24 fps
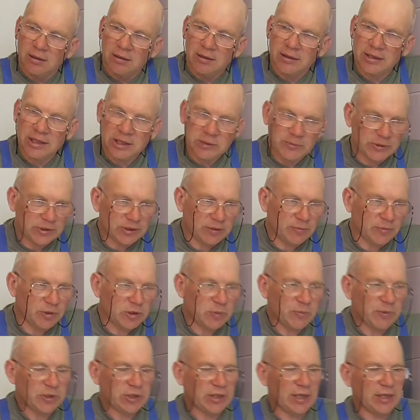Я специ... Мы
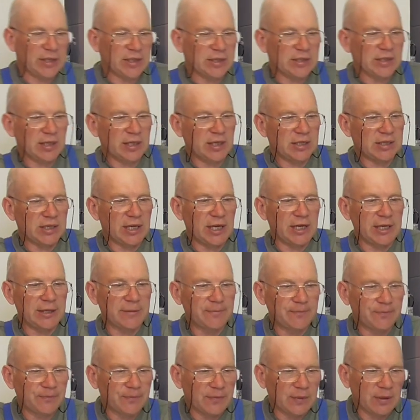специально заказали
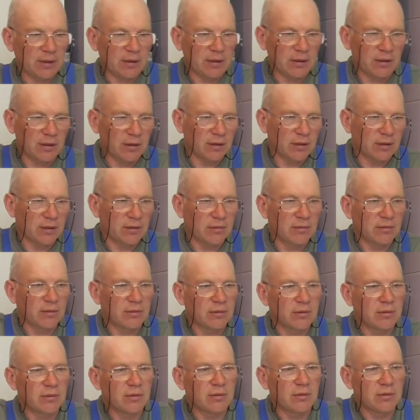э,
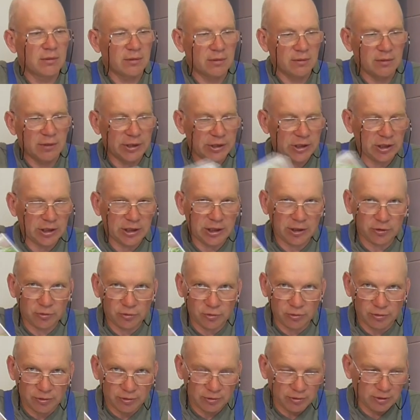
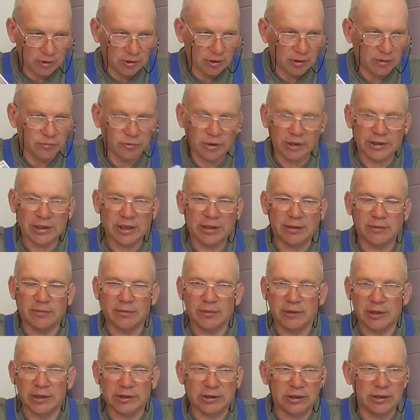этикетку, но ну, она
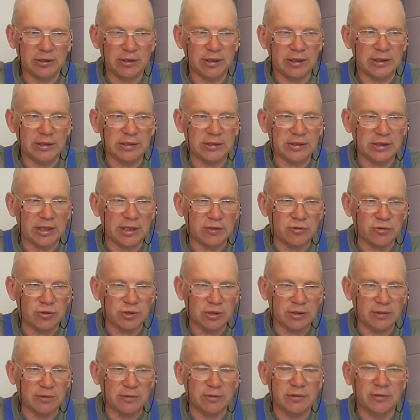это, и сразу
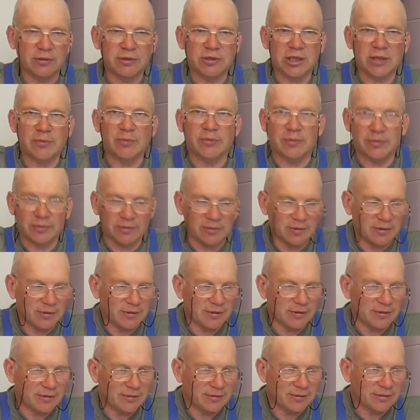же, чем
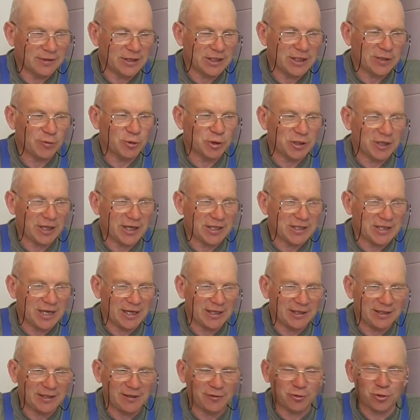для чего
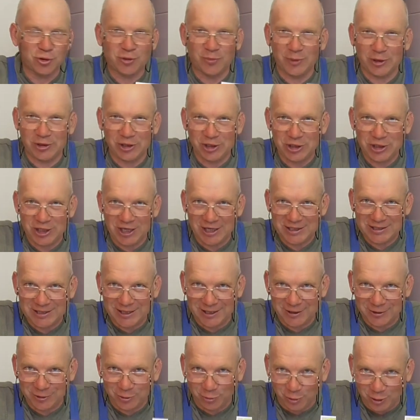заказали? Для того, чтобы отличаться
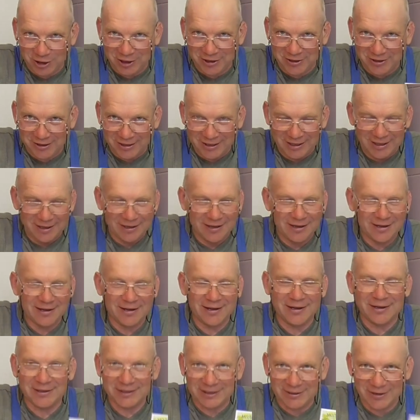от других
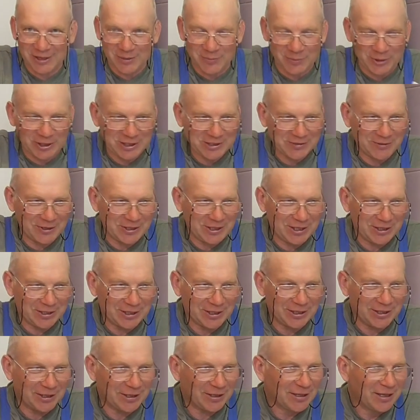э,
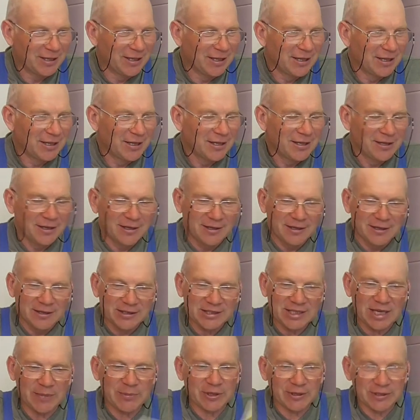товаропроизводителей.
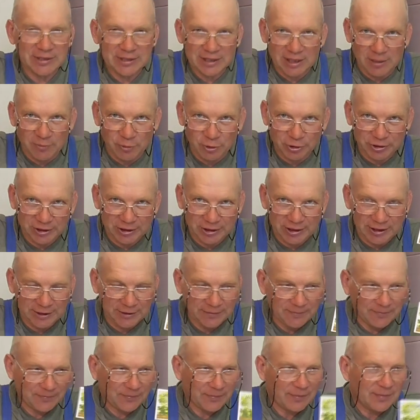Сами
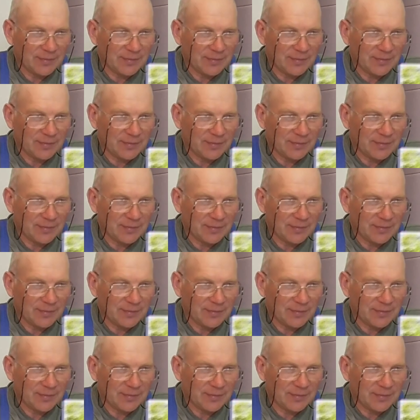разработали.